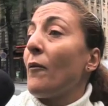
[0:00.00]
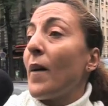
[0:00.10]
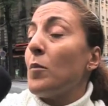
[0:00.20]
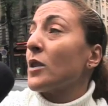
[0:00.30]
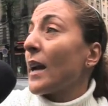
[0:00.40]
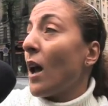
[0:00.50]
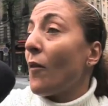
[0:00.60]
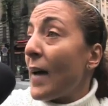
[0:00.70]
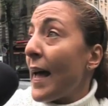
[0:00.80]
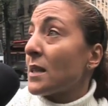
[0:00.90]
faire montrer leurs
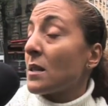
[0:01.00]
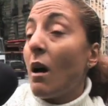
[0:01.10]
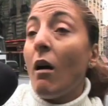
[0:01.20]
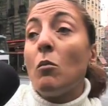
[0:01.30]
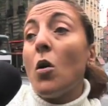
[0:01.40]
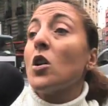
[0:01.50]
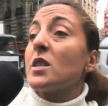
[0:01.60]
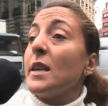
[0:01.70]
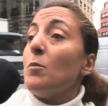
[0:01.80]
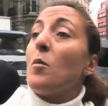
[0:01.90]
fesses. Moi aussi,
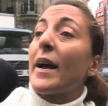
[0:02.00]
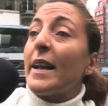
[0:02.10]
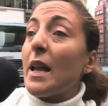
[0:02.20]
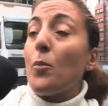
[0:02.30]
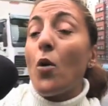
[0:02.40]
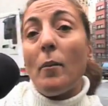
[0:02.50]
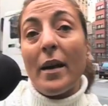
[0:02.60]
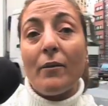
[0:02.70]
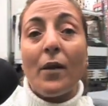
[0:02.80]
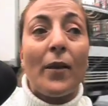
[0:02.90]
mon mari, il est beau, eh ben,
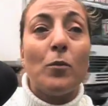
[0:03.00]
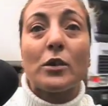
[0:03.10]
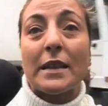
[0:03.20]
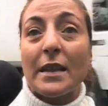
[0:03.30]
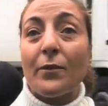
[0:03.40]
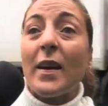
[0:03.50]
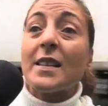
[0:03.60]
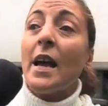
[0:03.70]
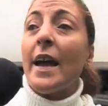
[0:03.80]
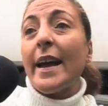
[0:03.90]
il va faire montrer ses fesses
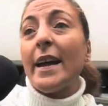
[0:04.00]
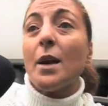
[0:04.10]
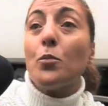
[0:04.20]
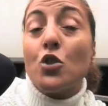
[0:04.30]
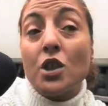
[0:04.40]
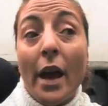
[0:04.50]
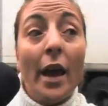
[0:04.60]
et il est bouché.